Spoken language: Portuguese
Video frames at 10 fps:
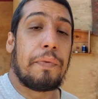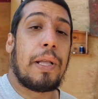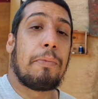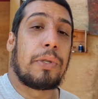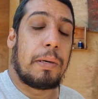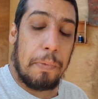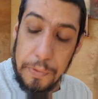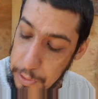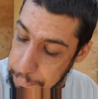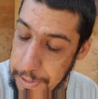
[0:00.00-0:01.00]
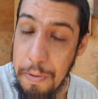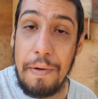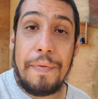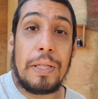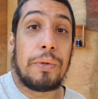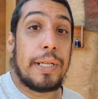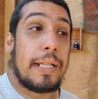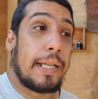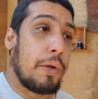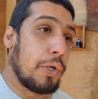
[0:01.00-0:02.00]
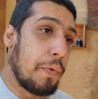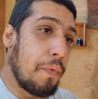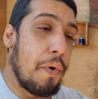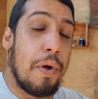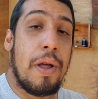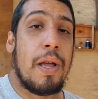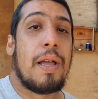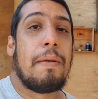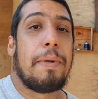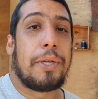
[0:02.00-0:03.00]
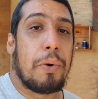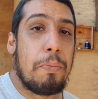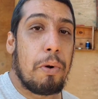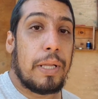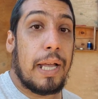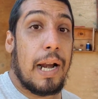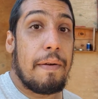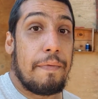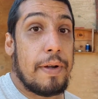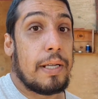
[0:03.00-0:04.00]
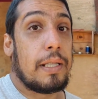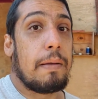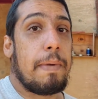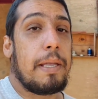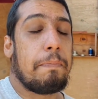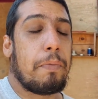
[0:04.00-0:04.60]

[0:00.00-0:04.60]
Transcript: Vou estar tá mostrando para vocês. Peguei uma vela usada aqui, hoje eu vou mexer um pouco na caravana aqui também.